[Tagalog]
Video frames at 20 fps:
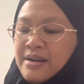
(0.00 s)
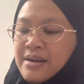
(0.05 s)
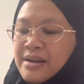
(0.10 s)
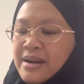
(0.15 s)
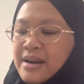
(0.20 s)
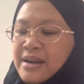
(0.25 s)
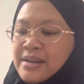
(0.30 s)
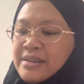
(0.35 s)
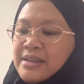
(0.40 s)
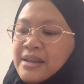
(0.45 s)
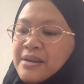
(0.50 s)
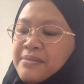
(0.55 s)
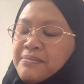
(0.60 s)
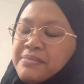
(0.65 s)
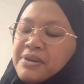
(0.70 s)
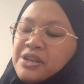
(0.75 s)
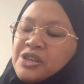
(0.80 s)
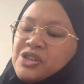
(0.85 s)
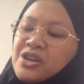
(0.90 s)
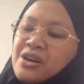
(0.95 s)
I think
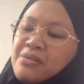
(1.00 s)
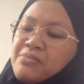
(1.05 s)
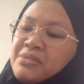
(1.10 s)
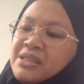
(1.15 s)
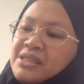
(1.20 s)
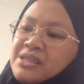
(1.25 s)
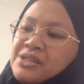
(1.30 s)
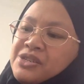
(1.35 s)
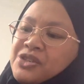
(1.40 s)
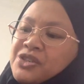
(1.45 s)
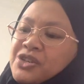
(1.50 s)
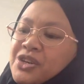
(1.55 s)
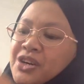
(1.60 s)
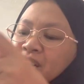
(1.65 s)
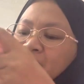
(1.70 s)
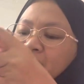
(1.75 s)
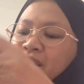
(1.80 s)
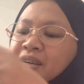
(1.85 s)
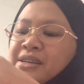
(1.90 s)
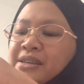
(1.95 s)
pajama din
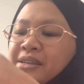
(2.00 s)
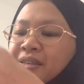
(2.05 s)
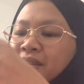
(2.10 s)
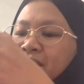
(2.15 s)
siya